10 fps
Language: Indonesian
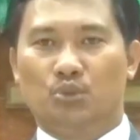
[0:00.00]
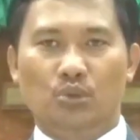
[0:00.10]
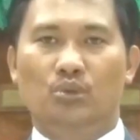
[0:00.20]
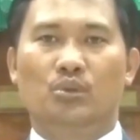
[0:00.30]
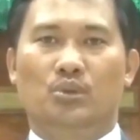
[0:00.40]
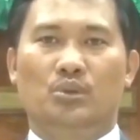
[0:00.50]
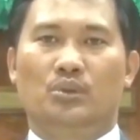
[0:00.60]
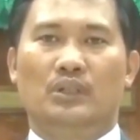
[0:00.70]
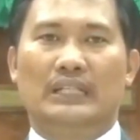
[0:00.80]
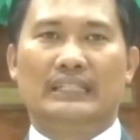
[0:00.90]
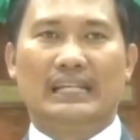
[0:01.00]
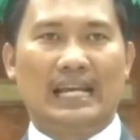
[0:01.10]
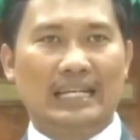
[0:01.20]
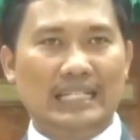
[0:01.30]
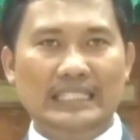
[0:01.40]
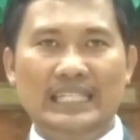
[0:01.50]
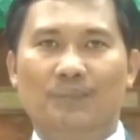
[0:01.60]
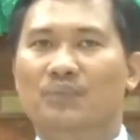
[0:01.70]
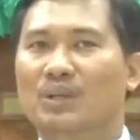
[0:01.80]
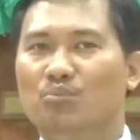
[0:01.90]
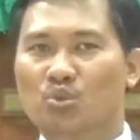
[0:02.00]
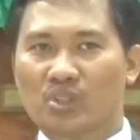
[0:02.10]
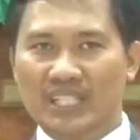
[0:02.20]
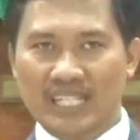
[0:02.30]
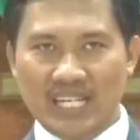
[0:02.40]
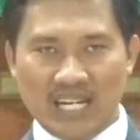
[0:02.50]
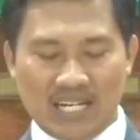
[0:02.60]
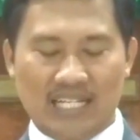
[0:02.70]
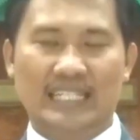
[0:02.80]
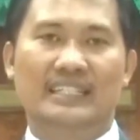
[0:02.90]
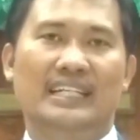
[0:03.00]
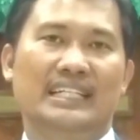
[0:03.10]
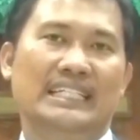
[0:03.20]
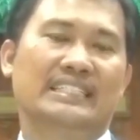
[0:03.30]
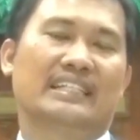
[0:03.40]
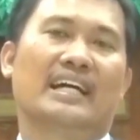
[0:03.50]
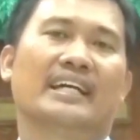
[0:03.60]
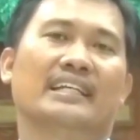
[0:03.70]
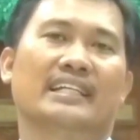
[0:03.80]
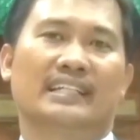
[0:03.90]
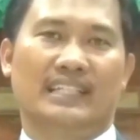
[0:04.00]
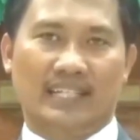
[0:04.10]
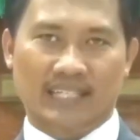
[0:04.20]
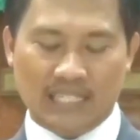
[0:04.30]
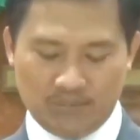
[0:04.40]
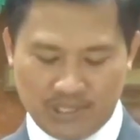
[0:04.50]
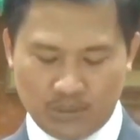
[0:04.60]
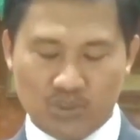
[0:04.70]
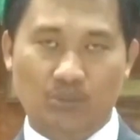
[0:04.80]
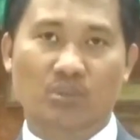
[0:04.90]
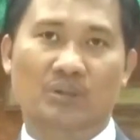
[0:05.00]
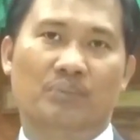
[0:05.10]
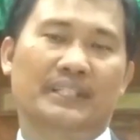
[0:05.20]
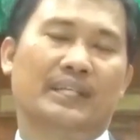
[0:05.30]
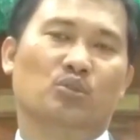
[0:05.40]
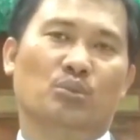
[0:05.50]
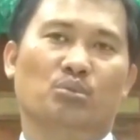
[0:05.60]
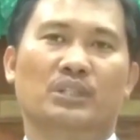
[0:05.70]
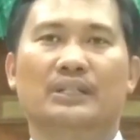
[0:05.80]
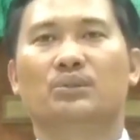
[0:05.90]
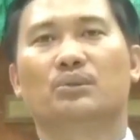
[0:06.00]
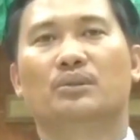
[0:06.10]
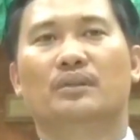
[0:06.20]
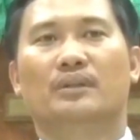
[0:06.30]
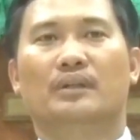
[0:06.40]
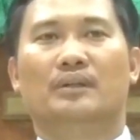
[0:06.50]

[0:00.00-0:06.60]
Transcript: Sungguh telah lenyap kemuliaan dari Israel dikatakan dalam 1 Samuel 4 ayat 21.